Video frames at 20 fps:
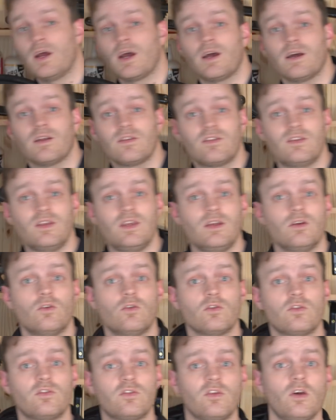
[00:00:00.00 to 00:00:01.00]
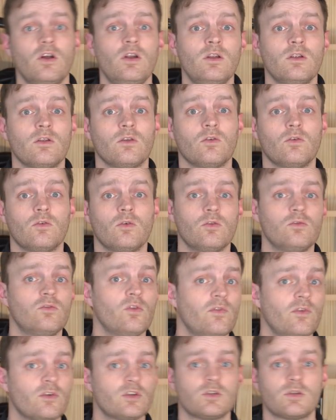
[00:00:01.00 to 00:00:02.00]
rincé au sol, au
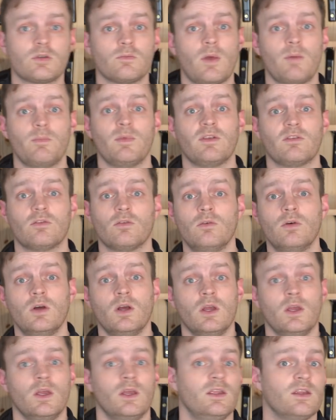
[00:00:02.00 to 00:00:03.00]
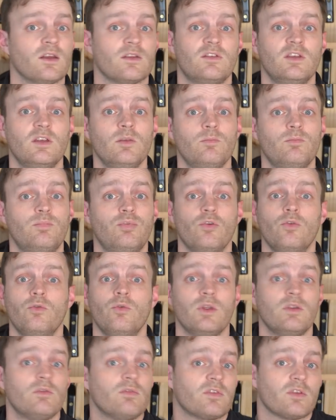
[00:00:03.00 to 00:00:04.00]
devant de ma maison, et ainsi
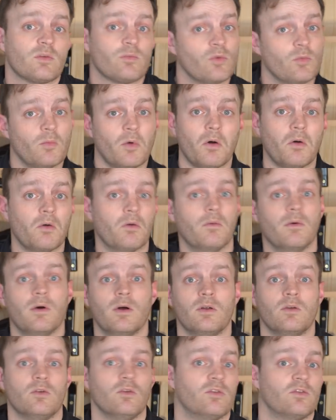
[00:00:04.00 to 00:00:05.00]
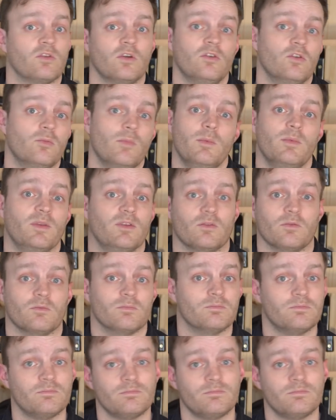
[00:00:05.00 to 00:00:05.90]
polluer tout simplement le sol de ma maison.